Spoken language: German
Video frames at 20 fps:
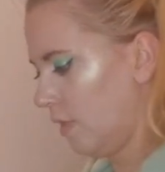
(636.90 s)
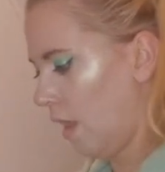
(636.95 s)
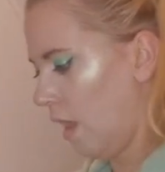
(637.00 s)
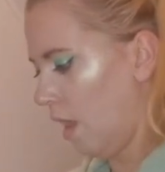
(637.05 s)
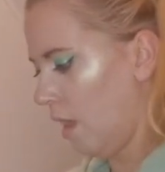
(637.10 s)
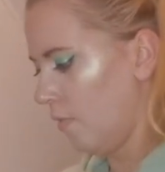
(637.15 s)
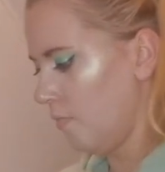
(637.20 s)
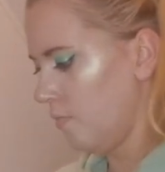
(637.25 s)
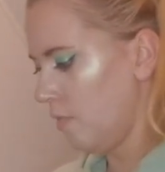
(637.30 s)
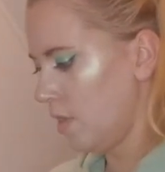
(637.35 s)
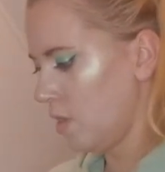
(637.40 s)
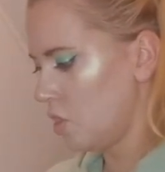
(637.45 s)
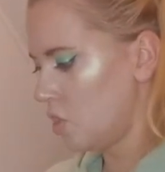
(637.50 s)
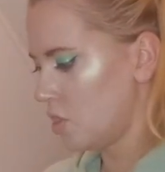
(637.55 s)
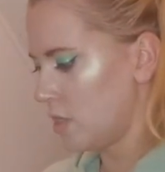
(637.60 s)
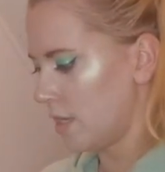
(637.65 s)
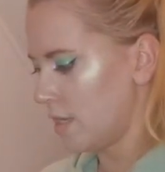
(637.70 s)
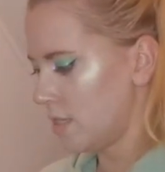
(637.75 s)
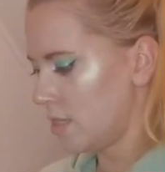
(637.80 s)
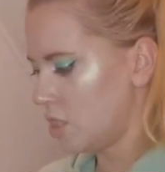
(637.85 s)
Da haben wir
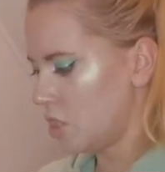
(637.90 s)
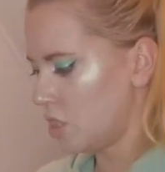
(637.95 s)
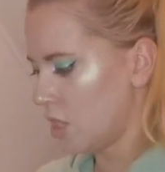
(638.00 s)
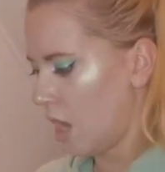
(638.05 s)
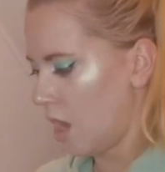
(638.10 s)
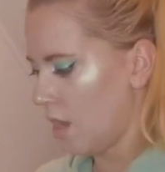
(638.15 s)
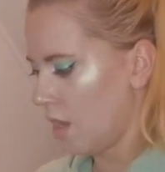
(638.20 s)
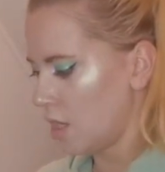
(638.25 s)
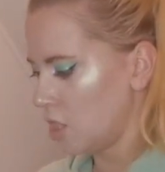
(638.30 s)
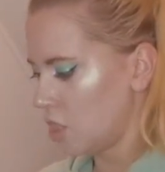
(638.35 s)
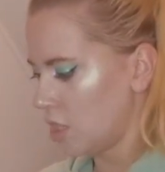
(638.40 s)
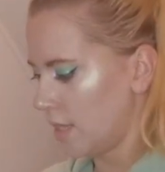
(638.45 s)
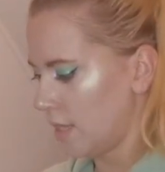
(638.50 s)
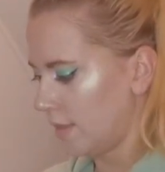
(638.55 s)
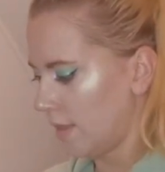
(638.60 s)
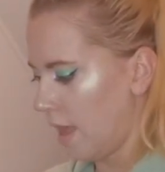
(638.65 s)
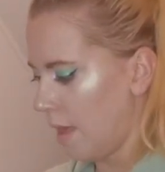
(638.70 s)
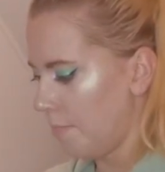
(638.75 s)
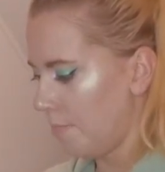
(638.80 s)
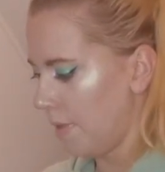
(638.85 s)
Just
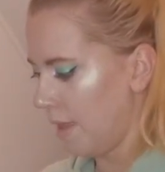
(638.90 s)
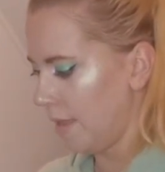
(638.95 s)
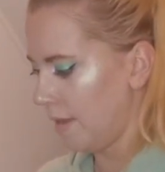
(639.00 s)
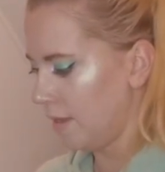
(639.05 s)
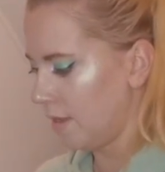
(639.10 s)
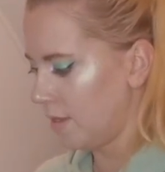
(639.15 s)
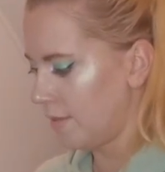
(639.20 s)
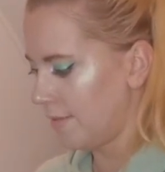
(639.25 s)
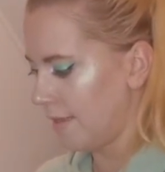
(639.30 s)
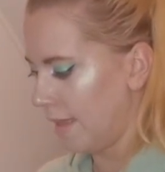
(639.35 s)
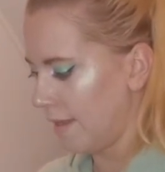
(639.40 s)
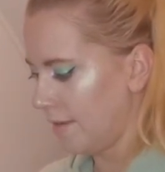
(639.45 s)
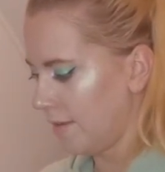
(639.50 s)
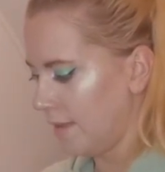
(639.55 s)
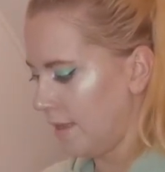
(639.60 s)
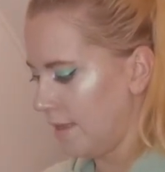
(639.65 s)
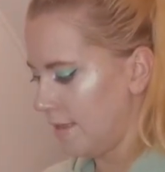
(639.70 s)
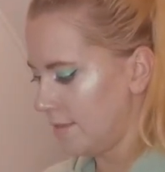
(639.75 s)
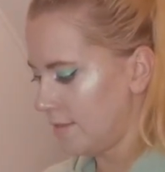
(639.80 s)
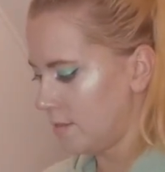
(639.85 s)
Shut Up and Sun
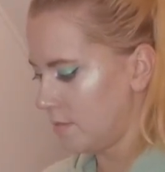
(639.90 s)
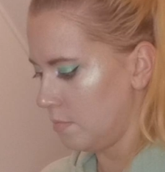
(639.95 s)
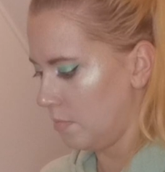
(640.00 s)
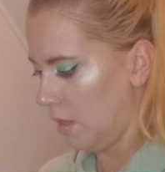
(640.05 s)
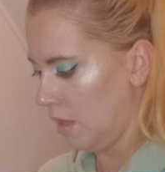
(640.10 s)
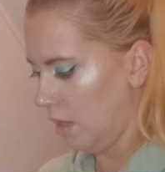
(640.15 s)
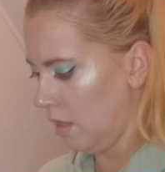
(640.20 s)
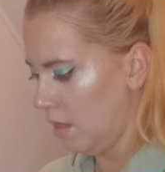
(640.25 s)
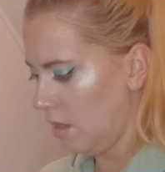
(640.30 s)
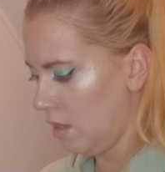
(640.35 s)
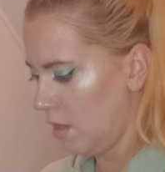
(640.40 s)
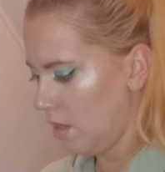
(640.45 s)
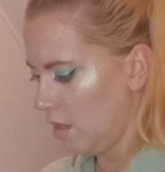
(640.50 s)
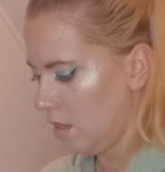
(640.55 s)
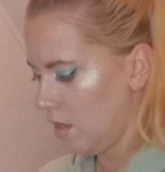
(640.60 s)
Kiss Me.